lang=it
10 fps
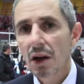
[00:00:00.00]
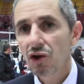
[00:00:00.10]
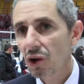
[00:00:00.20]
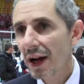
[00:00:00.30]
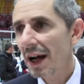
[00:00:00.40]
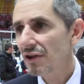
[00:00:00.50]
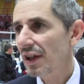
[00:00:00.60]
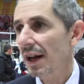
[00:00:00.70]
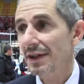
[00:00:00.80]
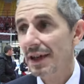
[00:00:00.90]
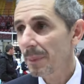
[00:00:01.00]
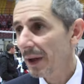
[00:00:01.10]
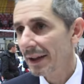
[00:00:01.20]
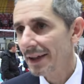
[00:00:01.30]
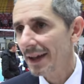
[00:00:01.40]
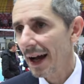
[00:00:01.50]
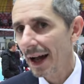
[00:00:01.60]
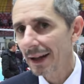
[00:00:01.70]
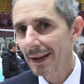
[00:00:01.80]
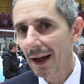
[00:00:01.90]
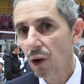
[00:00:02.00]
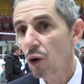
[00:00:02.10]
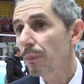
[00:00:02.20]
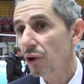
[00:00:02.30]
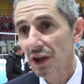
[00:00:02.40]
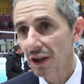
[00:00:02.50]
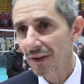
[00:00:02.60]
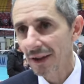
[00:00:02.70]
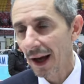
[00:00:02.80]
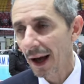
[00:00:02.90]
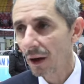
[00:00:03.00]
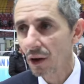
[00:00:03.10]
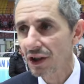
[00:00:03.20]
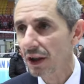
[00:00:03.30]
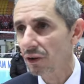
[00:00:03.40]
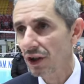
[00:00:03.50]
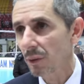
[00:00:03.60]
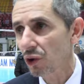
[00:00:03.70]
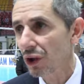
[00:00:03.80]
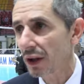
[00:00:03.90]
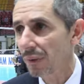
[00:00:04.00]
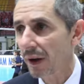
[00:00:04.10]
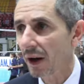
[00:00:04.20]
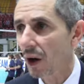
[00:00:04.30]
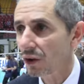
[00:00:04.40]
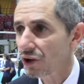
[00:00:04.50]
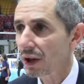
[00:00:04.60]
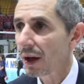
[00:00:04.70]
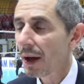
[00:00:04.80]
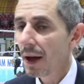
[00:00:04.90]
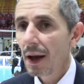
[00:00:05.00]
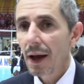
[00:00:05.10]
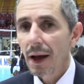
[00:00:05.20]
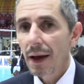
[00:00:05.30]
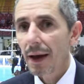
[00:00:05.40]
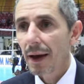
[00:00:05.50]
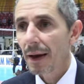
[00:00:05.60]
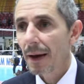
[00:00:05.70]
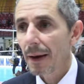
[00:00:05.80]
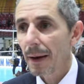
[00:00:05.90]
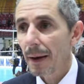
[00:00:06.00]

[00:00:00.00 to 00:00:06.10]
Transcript: giocarcela sempre a testa alta, con positività, cosa che non siamo riusciti a fare oggi. E...